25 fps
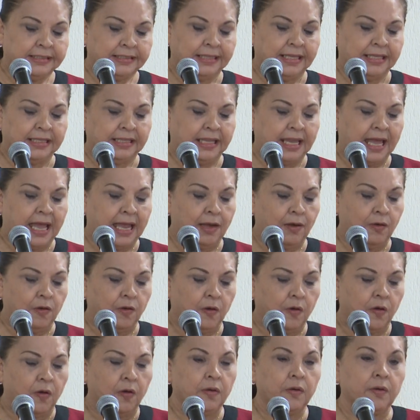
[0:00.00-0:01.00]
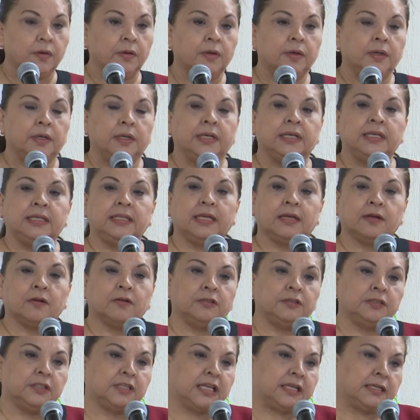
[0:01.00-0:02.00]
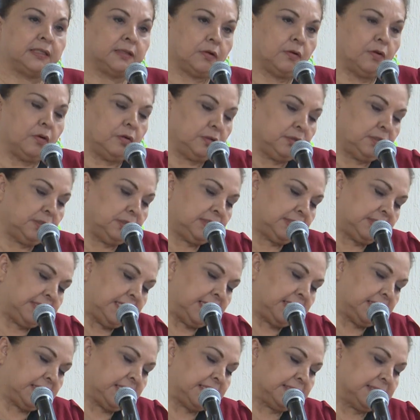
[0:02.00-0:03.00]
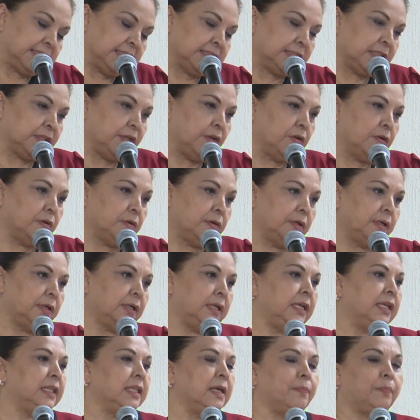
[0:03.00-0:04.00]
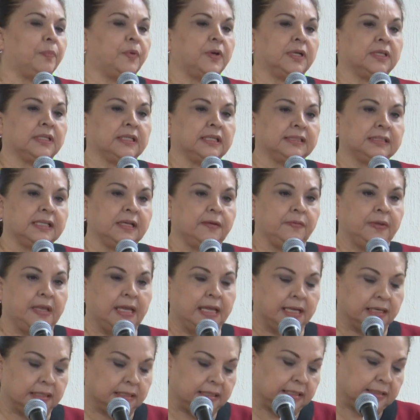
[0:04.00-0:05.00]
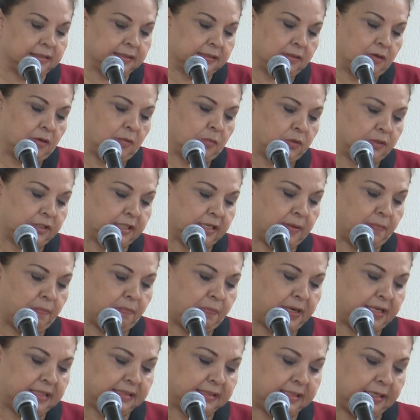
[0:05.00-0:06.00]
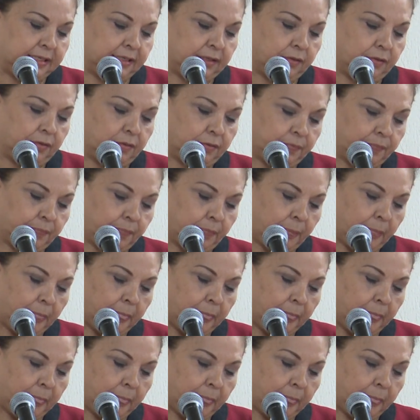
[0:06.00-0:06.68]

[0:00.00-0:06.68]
de diálogo y de concertación y de puertas abiertas como siempre ha sido.